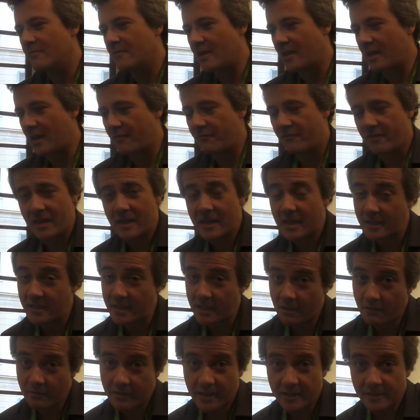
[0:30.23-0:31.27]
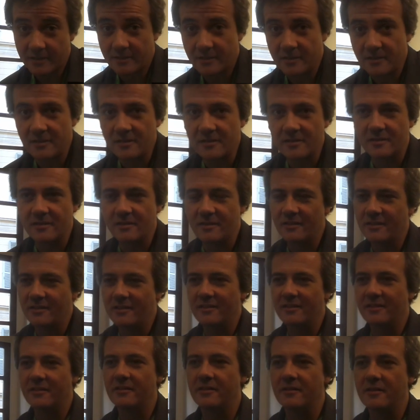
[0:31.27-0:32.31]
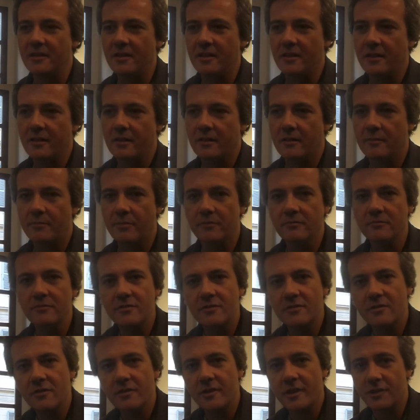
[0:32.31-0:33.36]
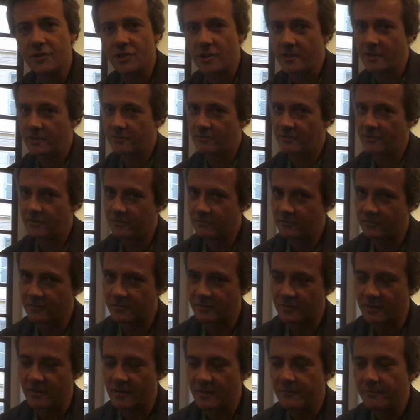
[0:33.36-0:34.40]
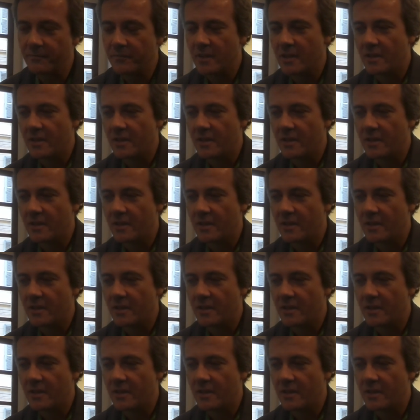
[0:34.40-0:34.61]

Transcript: Raffaella De Laurentiis eh, in produzione, Giannetto De Rossi in